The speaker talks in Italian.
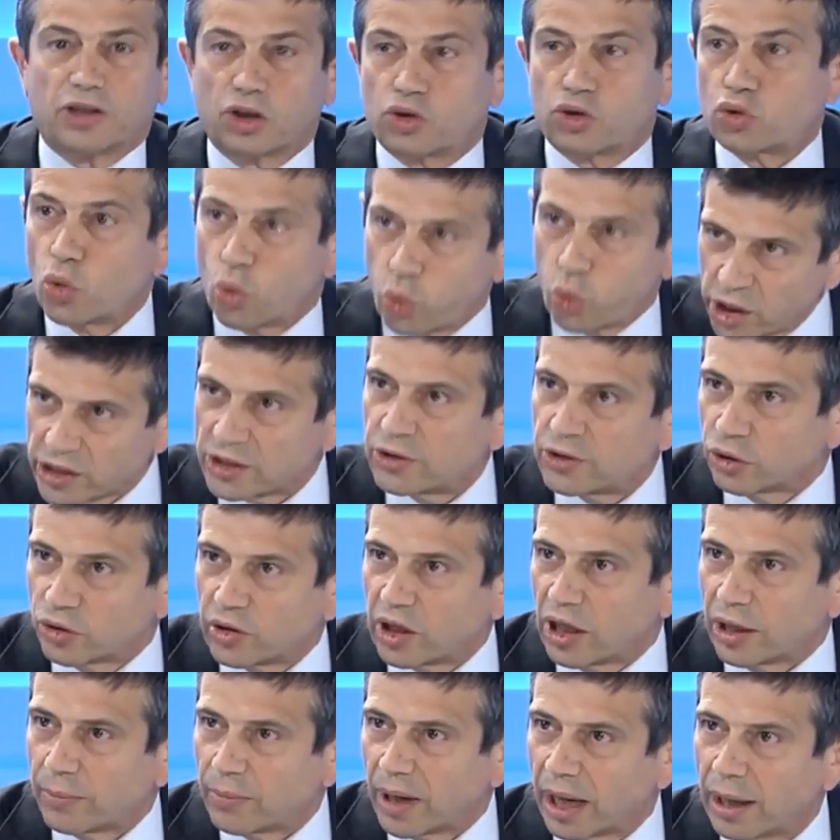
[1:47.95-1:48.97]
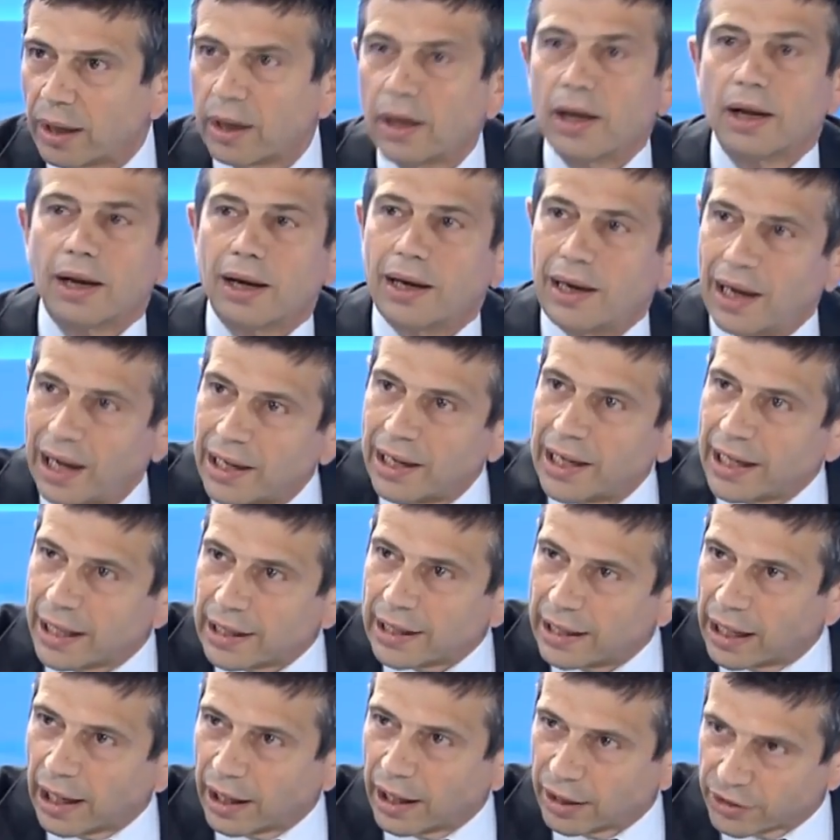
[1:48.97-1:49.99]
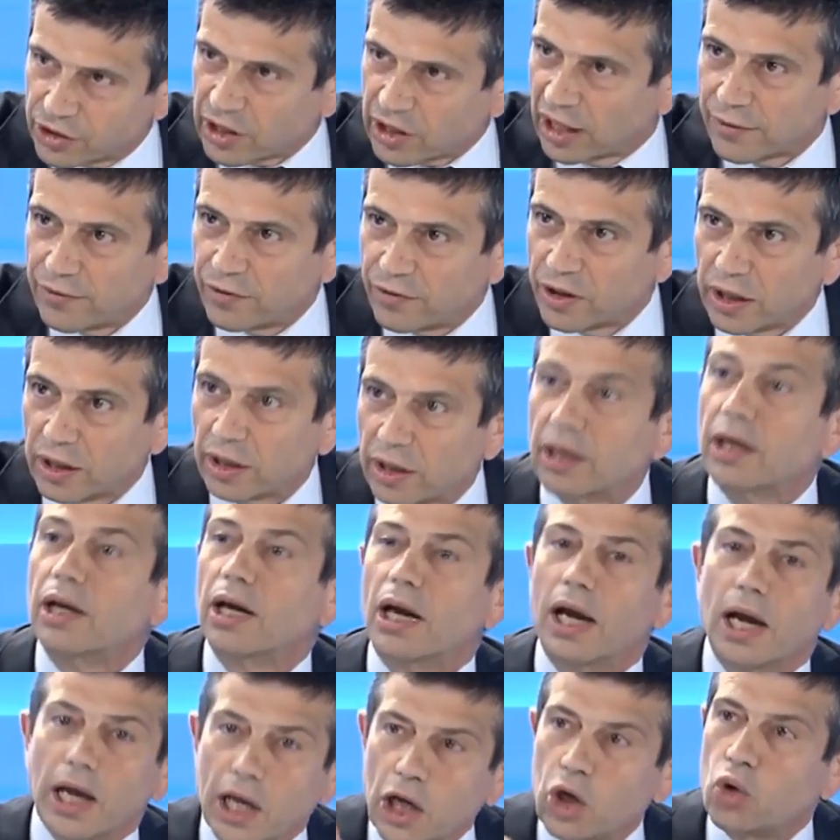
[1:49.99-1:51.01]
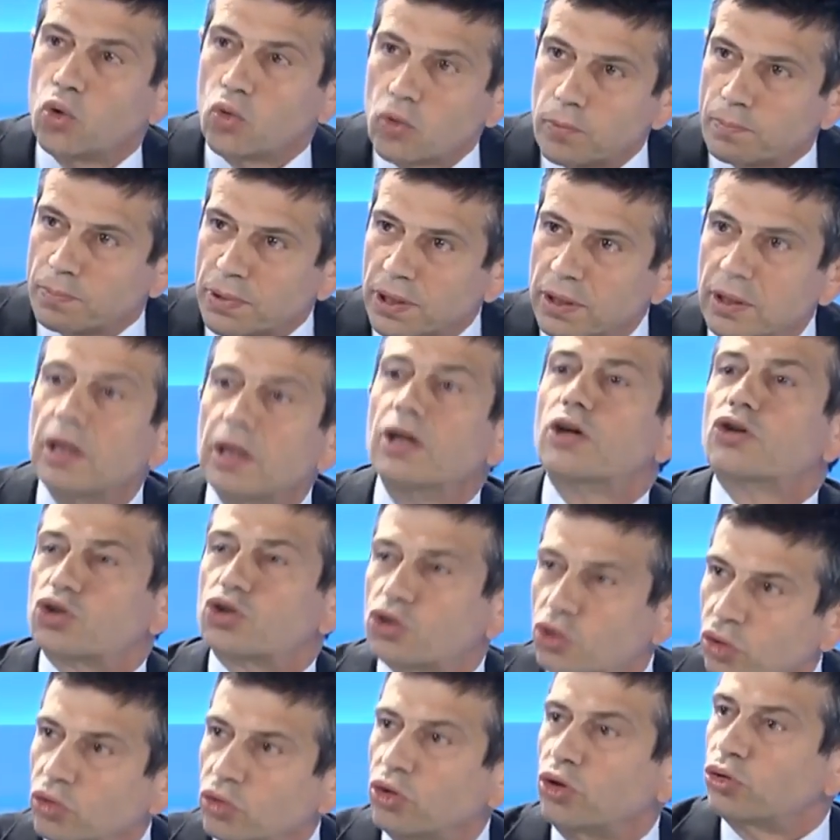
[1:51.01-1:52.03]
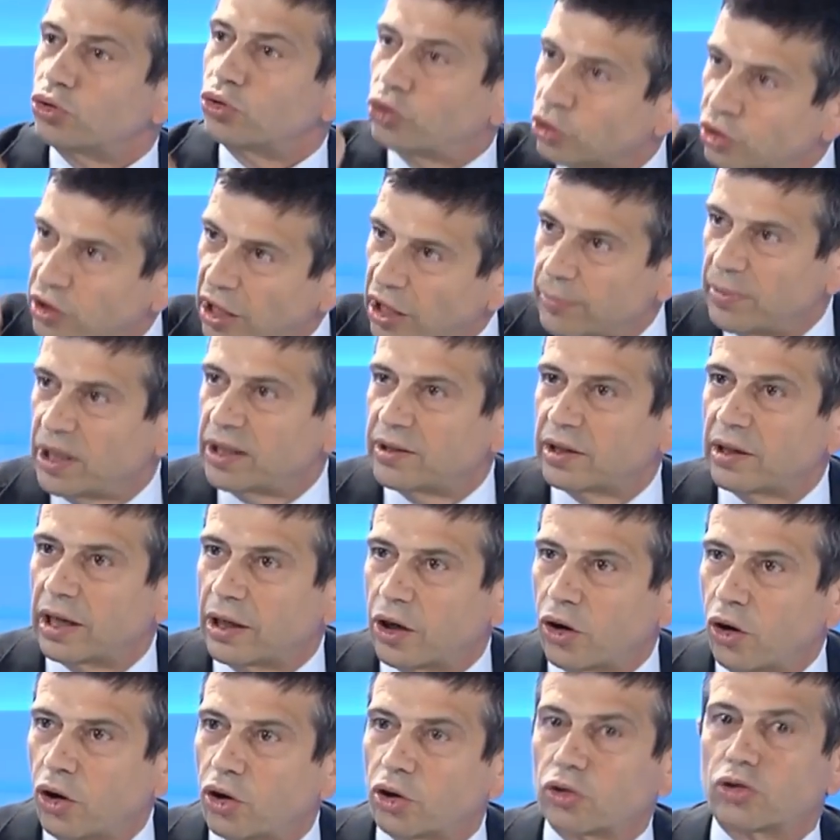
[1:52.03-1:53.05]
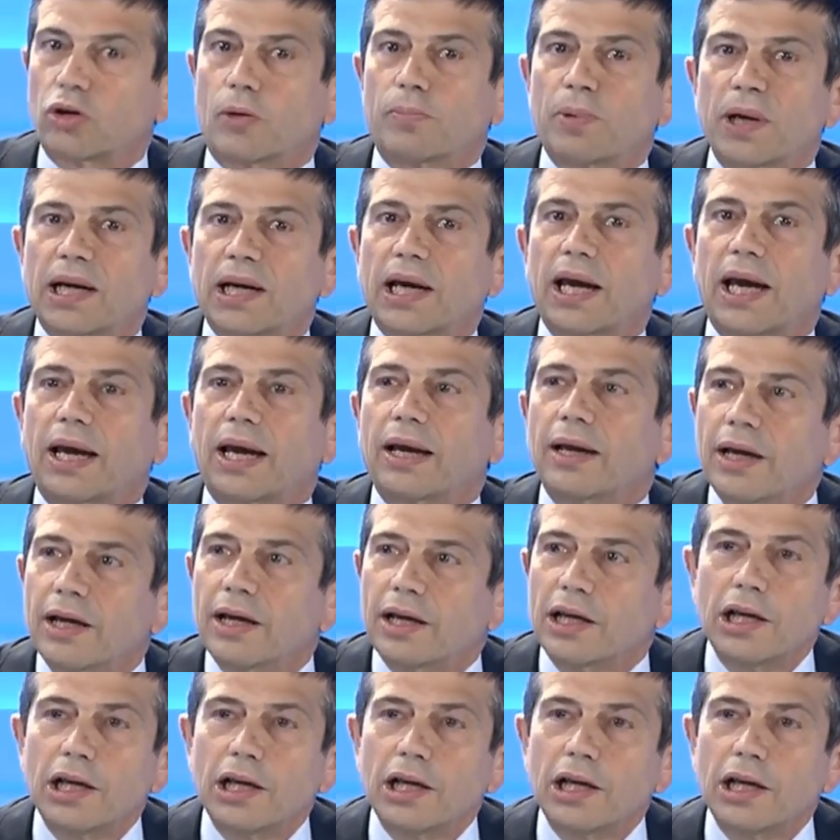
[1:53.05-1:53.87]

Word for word: Su questo tema la Lega Salvini e Lupi sono totalmente d'accordo sì, perché tema,